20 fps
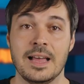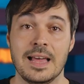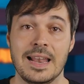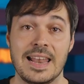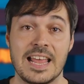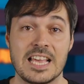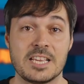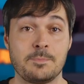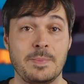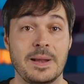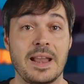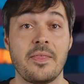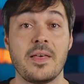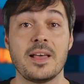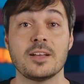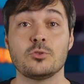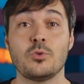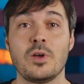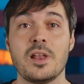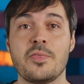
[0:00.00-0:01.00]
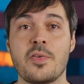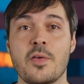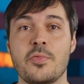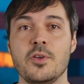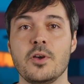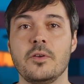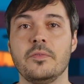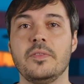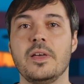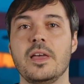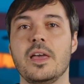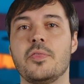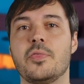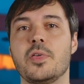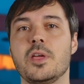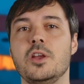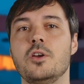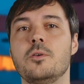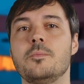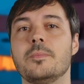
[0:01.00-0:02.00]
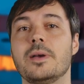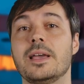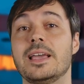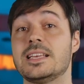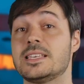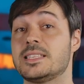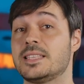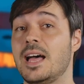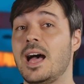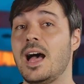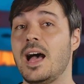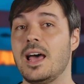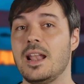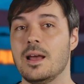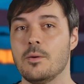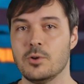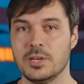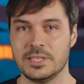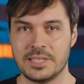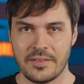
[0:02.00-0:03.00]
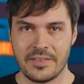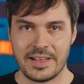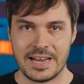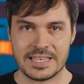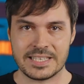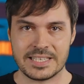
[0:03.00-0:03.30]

La esperada actualización de Ethereum está a la vuelta de la